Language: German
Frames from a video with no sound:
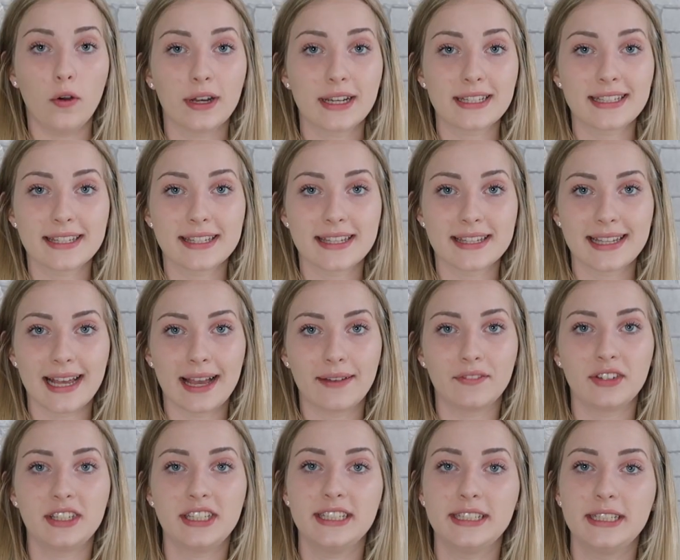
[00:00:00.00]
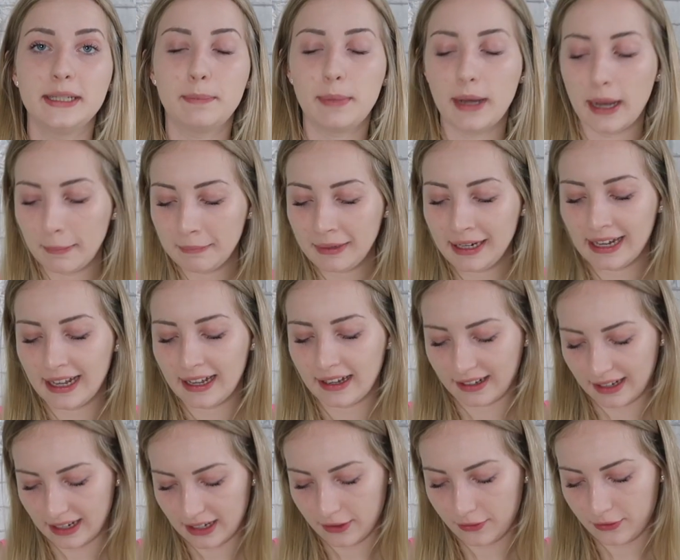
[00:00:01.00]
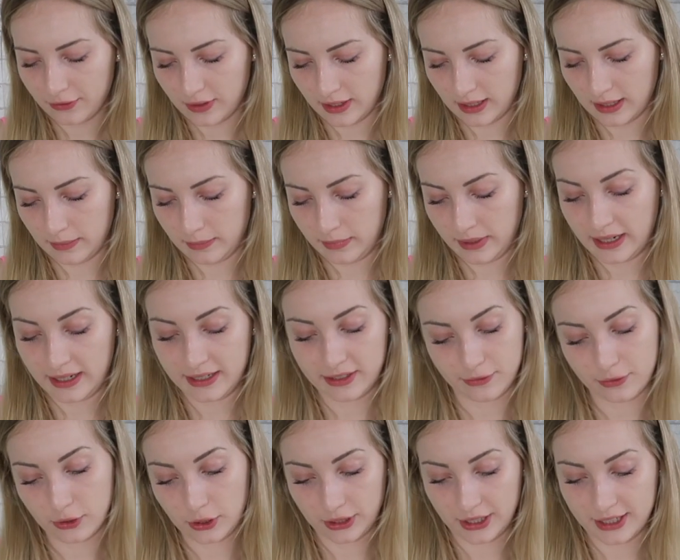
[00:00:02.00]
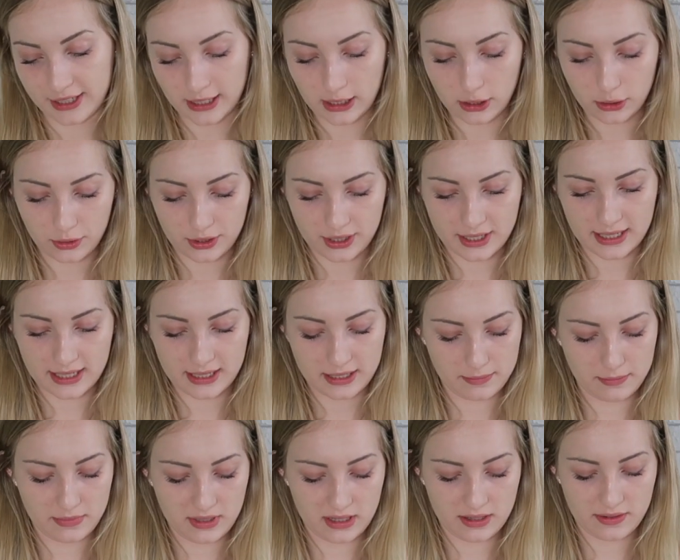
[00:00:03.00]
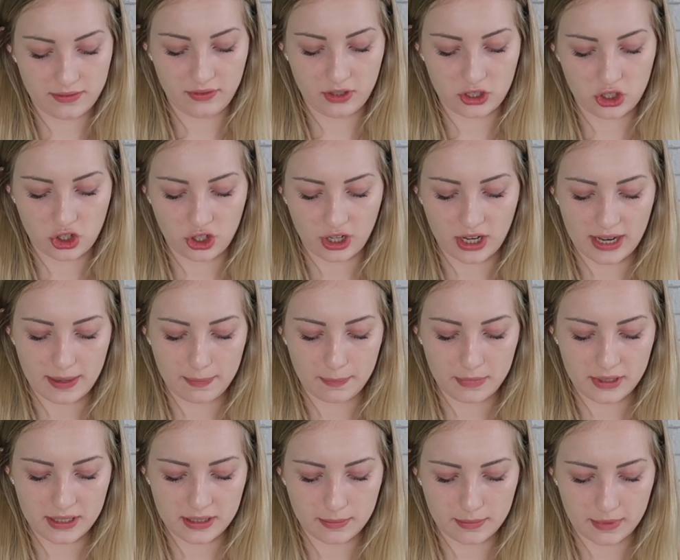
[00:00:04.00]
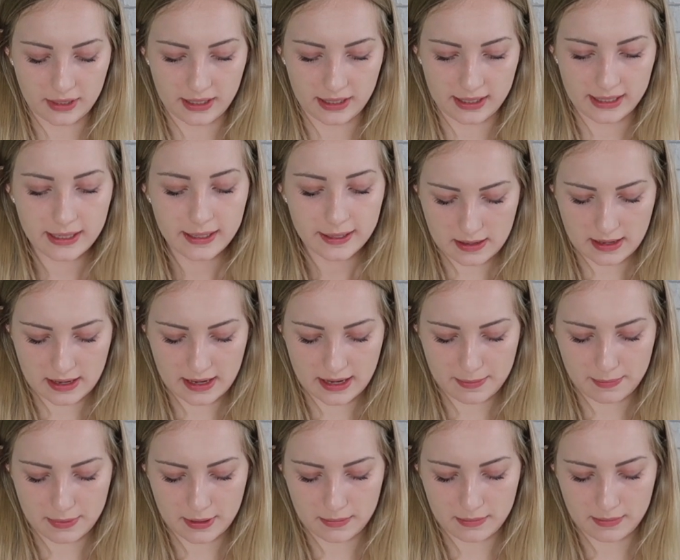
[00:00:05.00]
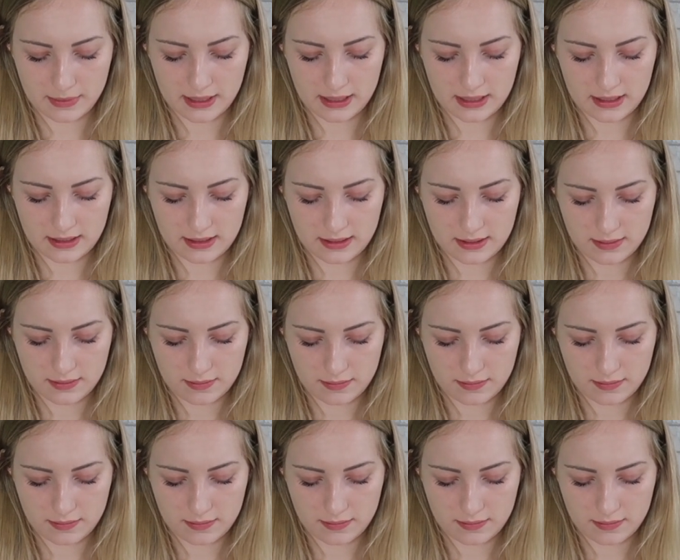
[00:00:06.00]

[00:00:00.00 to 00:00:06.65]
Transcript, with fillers: Und als dieses haben wir hier die Pamela Reif. Ähm, ja, ihr folge ich auch. Und ich dachte mir, wir schreiben ihr mal. Hi Pamela.